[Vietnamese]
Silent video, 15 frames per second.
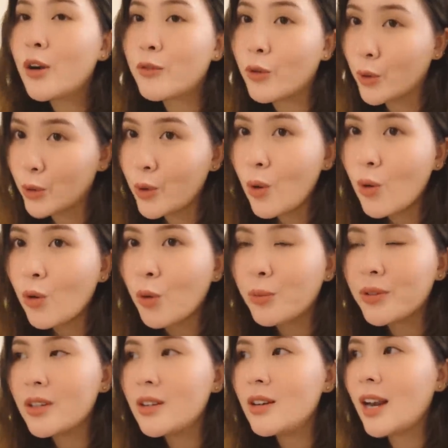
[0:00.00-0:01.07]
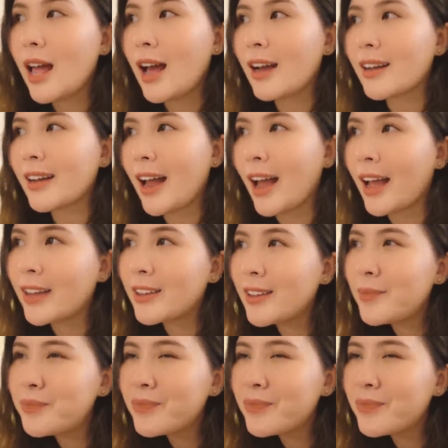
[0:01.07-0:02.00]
phối đồ cũng như là cái